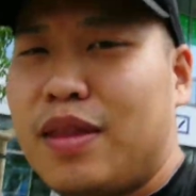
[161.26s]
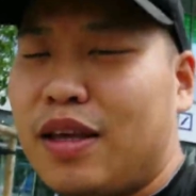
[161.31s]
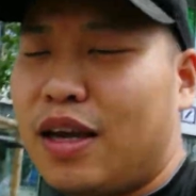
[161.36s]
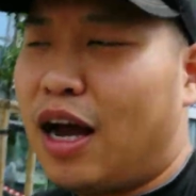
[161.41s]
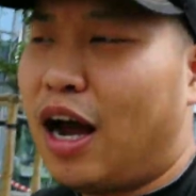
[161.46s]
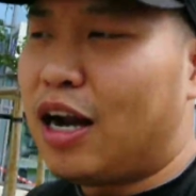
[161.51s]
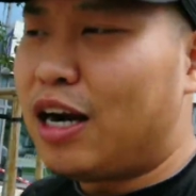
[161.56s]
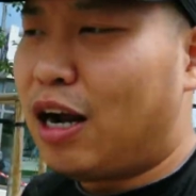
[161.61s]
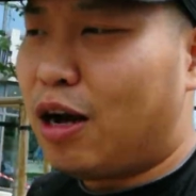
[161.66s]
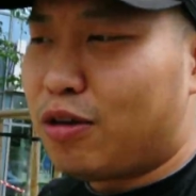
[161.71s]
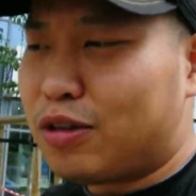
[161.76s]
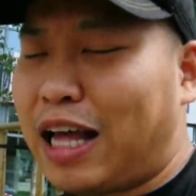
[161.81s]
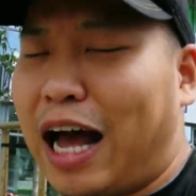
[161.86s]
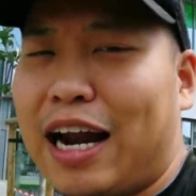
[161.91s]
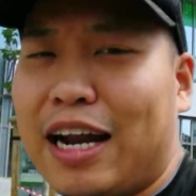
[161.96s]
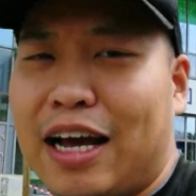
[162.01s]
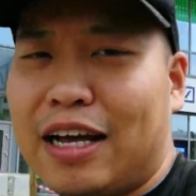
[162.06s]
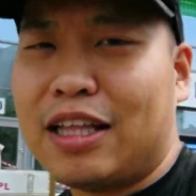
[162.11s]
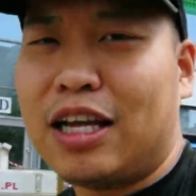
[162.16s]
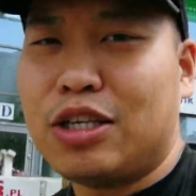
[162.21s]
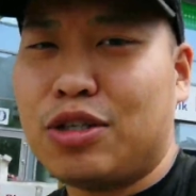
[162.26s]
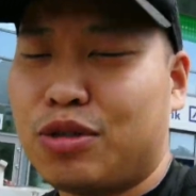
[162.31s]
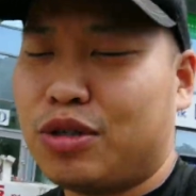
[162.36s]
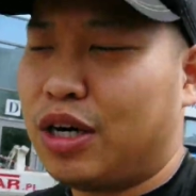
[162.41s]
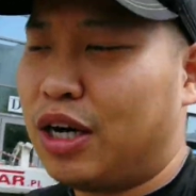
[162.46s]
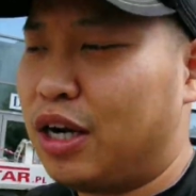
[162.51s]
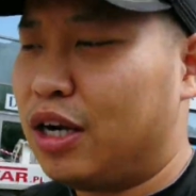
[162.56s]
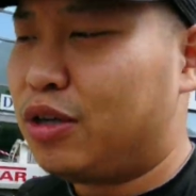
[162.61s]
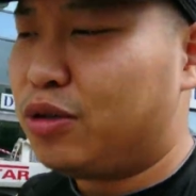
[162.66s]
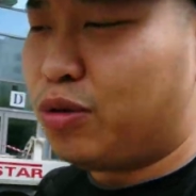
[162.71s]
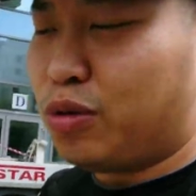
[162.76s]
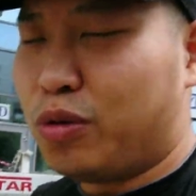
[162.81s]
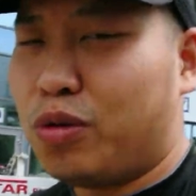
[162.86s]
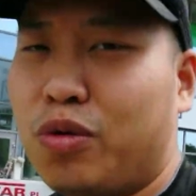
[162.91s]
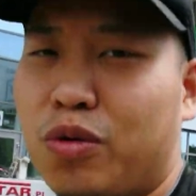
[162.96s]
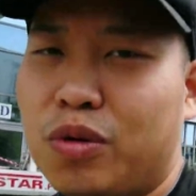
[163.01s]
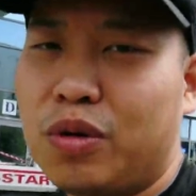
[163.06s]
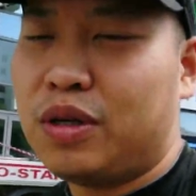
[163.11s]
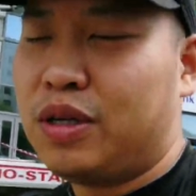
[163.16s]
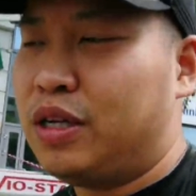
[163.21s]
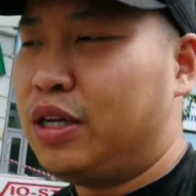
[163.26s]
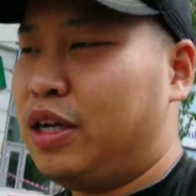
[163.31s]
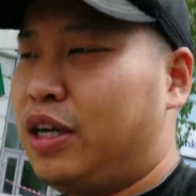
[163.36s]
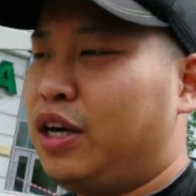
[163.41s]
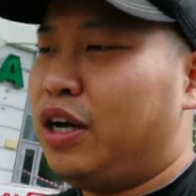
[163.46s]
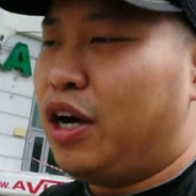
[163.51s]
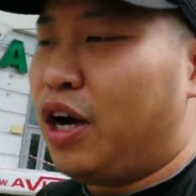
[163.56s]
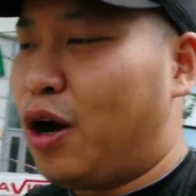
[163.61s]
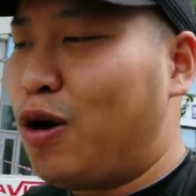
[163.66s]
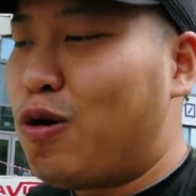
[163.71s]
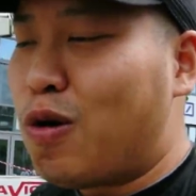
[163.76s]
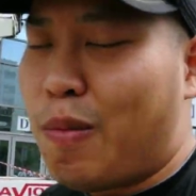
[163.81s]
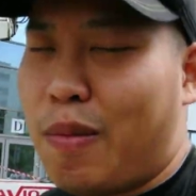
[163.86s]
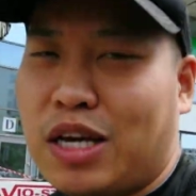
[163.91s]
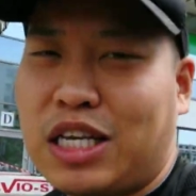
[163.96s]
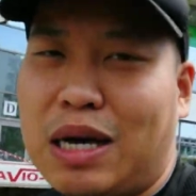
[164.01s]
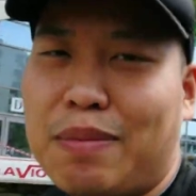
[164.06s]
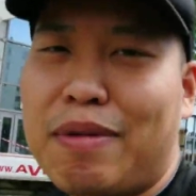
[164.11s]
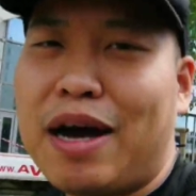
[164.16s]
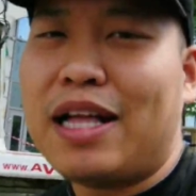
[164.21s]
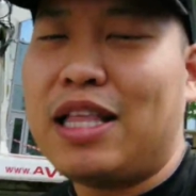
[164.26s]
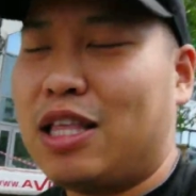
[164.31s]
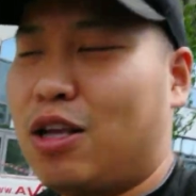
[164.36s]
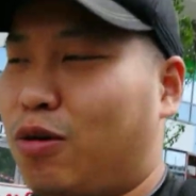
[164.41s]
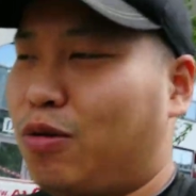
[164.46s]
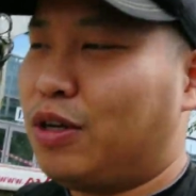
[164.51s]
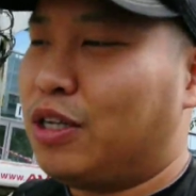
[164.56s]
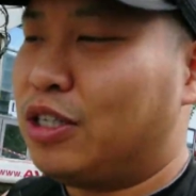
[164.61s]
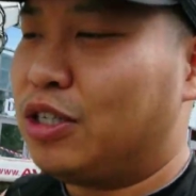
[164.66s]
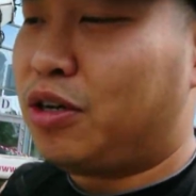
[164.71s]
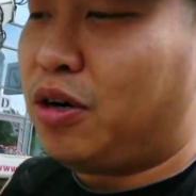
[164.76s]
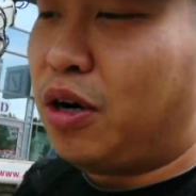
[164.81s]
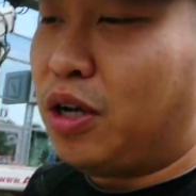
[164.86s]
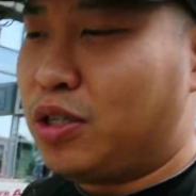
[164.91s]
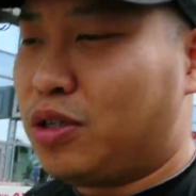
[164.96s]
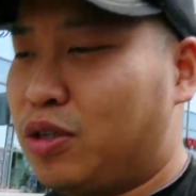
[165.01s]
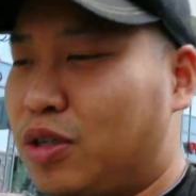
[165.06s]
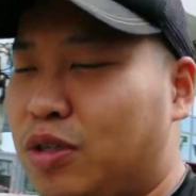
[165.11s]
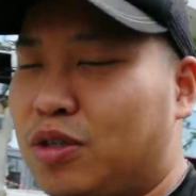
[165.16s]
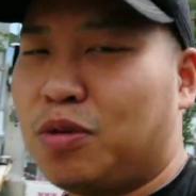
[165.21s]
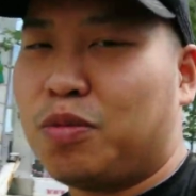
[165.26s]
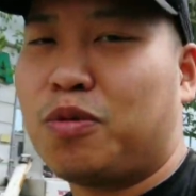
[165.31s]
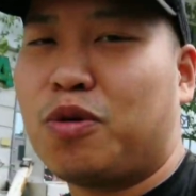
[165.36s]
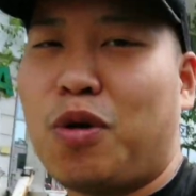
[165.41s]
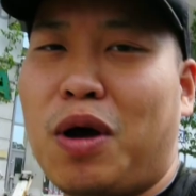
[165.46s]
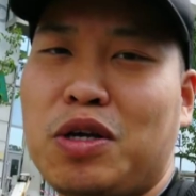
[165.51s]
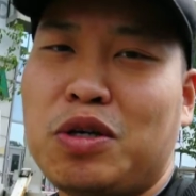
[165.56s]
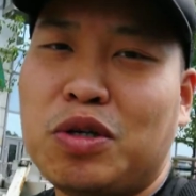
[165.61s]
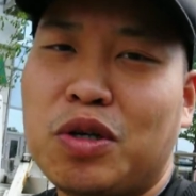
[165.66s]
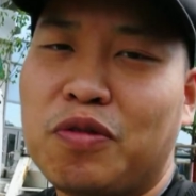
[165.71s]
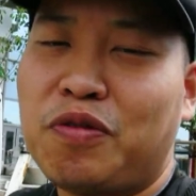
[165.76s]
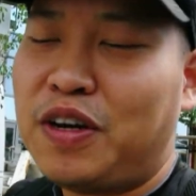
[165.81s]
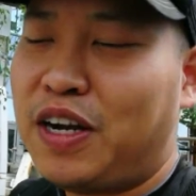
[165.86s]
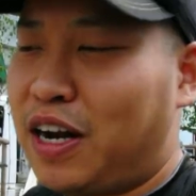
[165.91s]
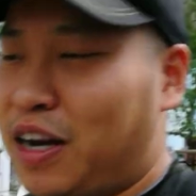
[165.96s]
啊，然后大量的就是涌入。而我们想买你东西的时候呢，就是就关税就非